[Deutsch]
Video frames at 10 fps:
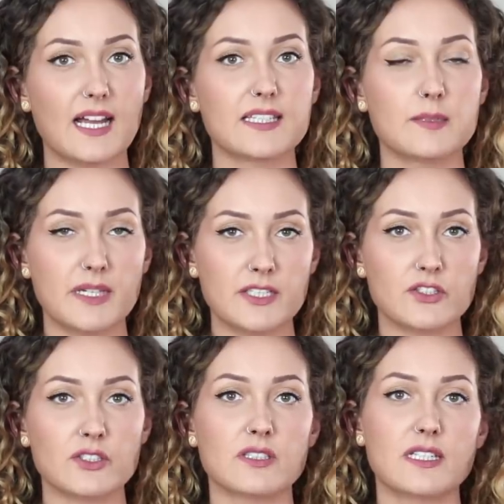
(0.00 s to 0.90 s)
Jahren die
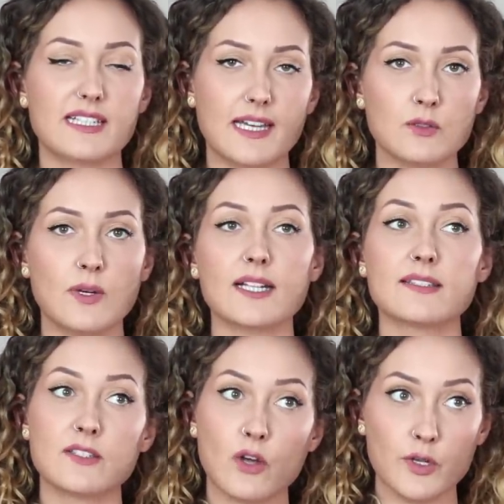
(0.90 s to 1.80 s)
Menschen den Januar
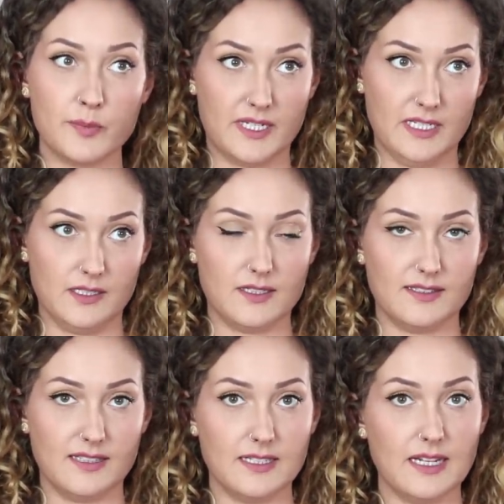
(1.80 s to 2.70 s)
als Neubeginn
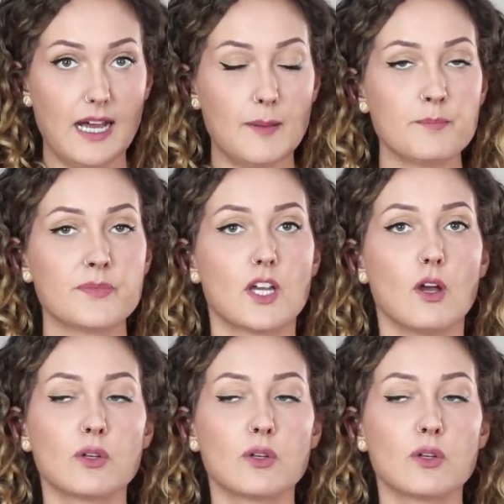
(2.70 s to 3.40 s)
gesehen haben.